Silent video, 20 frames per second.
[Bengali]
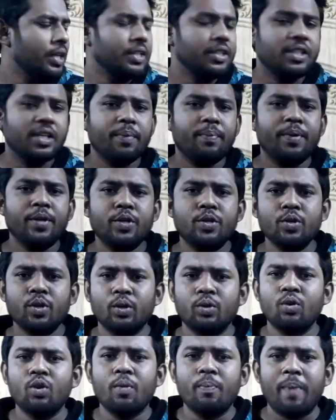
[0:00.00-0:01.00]
যে
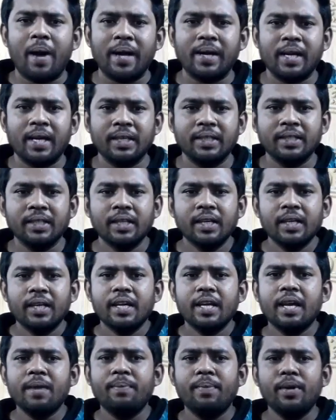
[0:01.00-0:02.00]
ভিডিওগুলো বানাই
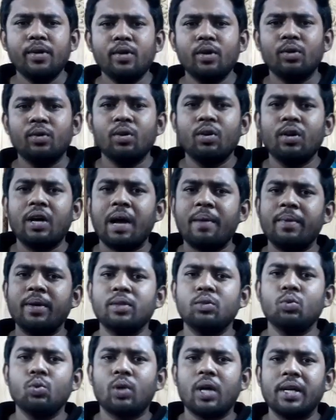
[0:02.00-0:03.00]
এই ভিডিওগুলো আমার
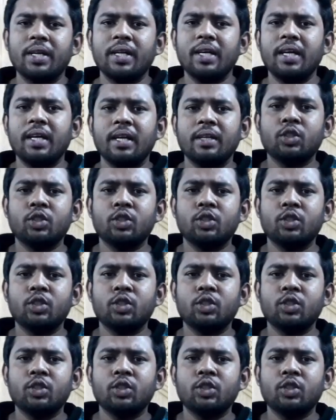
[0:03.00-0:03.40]
দোকানে